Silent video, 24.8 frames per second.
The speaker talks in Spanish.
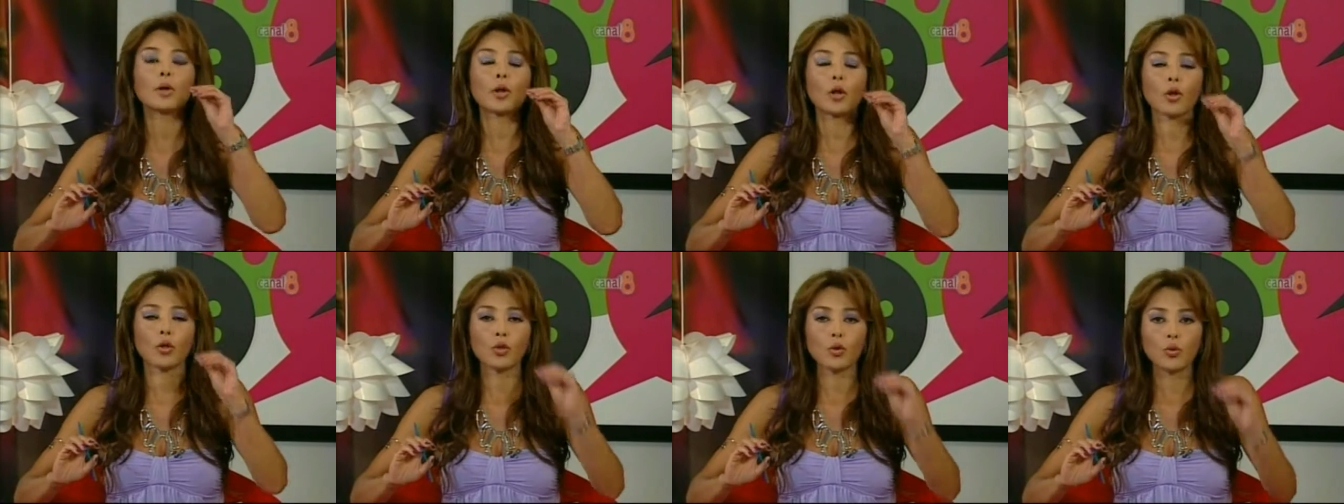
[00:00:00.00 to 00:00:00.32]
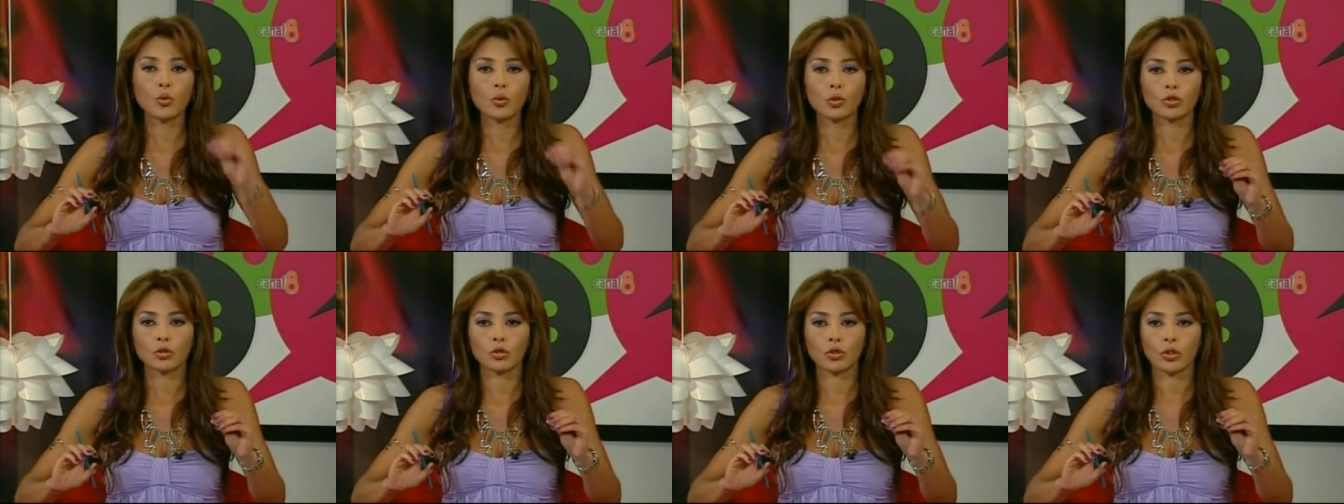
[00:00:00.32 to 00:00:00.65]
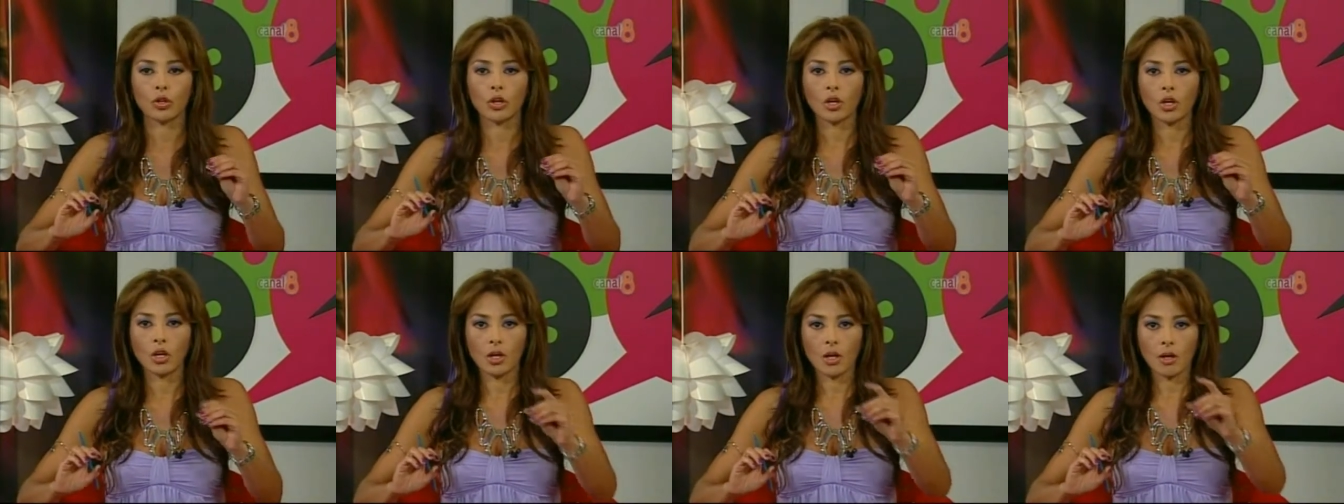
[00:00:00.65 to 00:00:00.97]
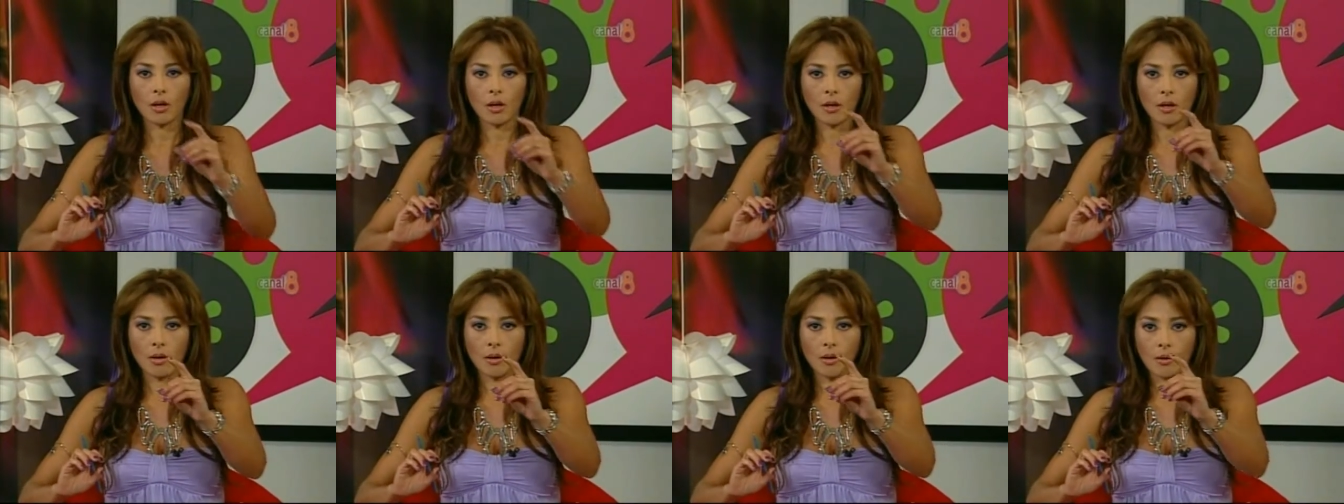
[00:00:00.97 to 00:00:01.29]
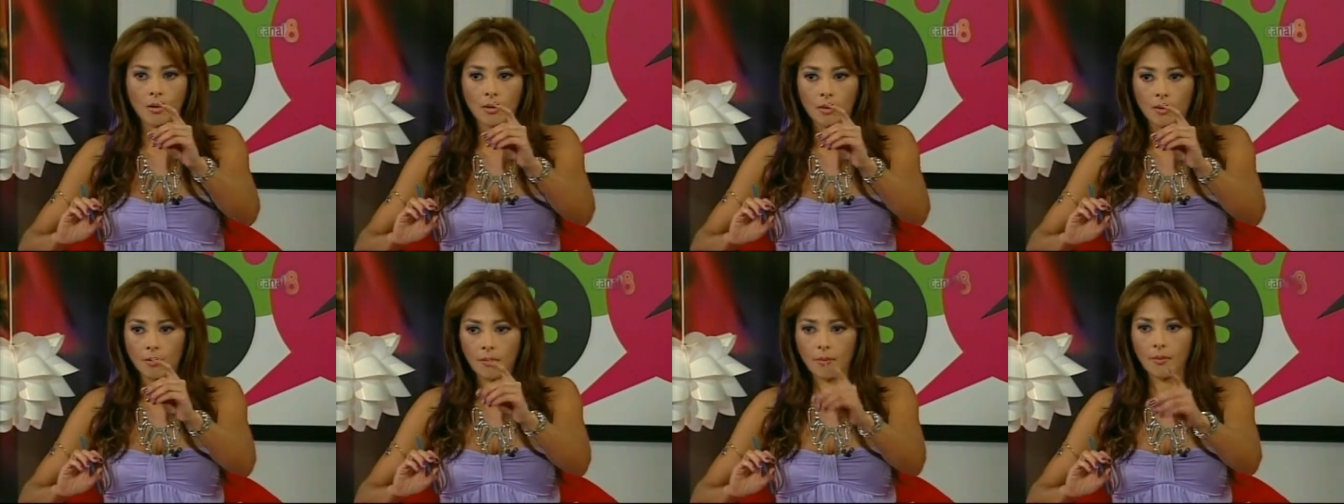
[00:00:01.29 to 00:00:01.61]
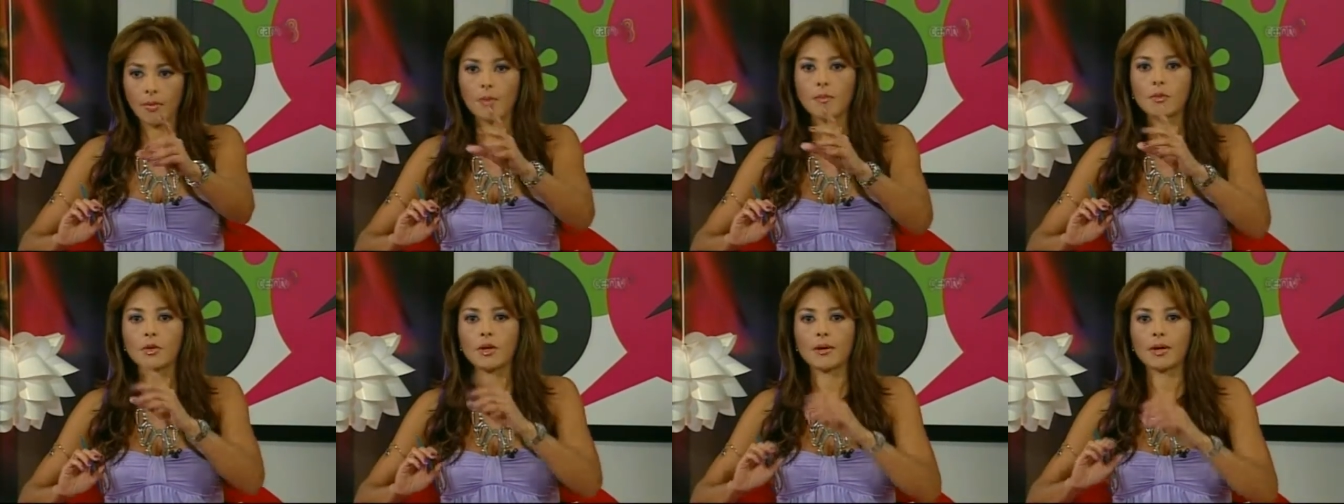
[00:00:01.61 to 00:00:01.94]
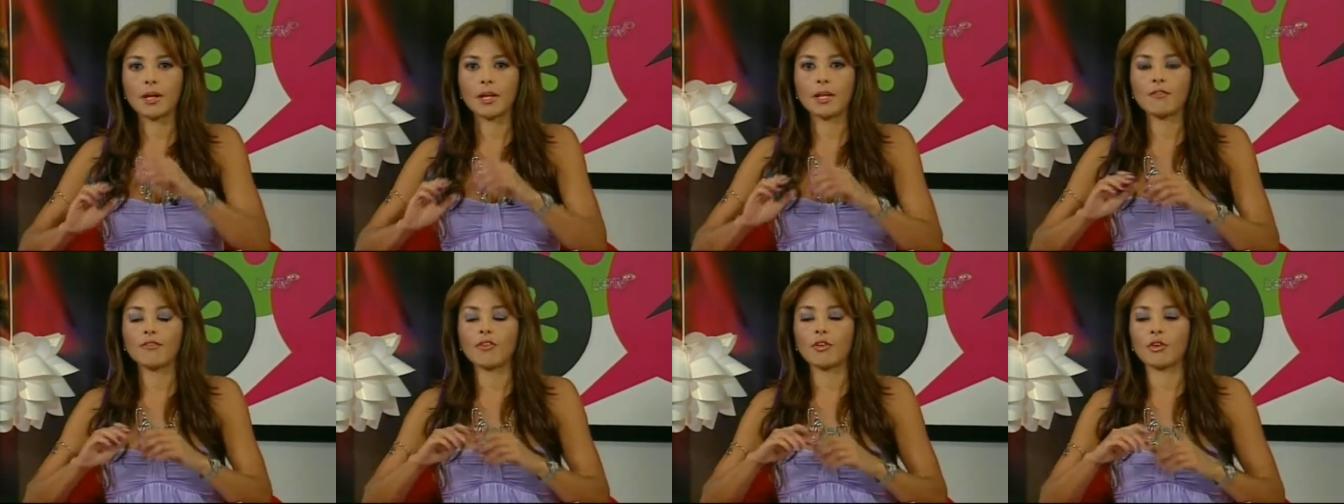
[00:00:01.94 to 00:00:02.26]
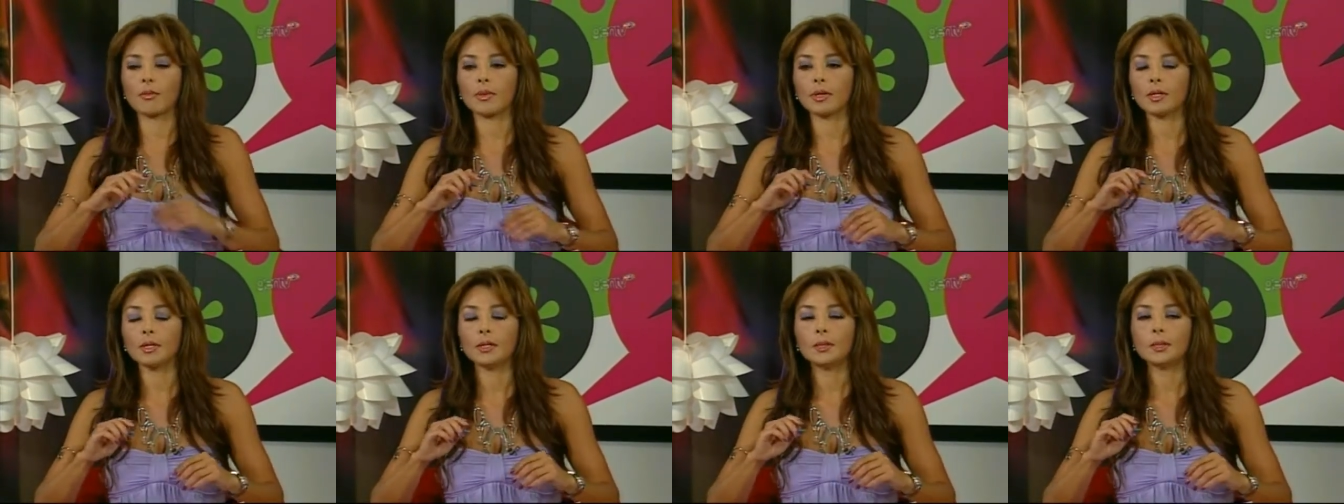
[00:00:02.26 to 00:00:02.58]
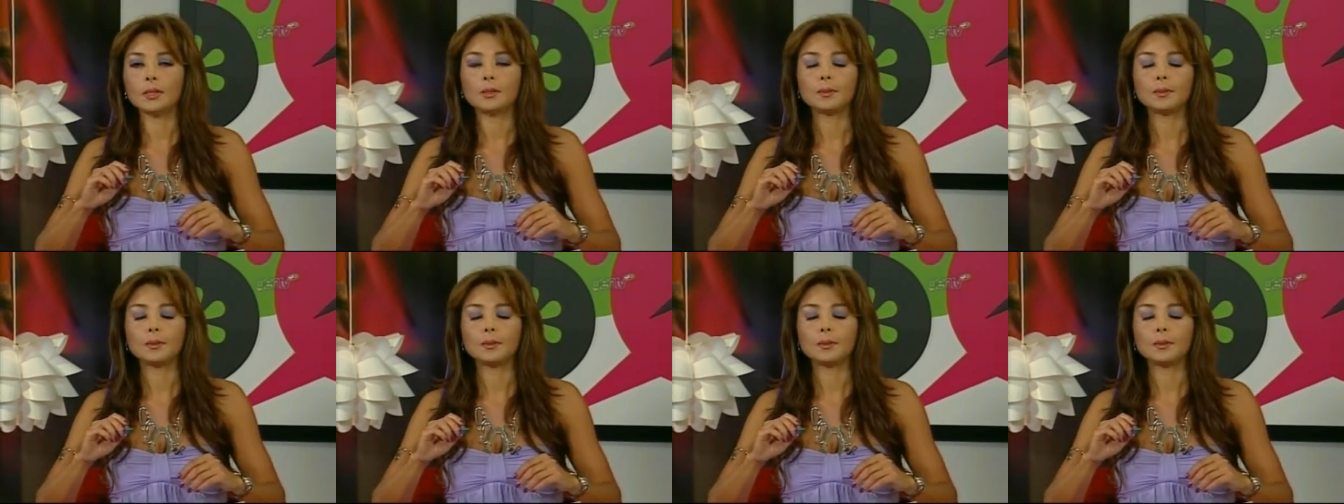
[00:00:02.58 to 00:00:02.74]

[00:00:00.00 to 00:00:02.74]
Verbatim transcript: producto. Vamos a ver el informe.